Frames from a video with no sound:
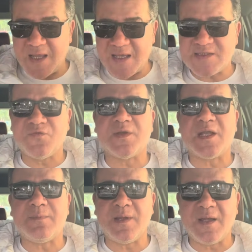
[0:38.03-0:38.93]
اسف في
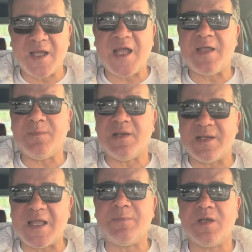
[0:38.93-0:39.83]
الكلمه عامل
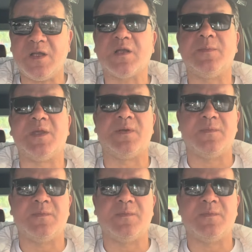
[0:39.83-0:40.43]
جمع قمامه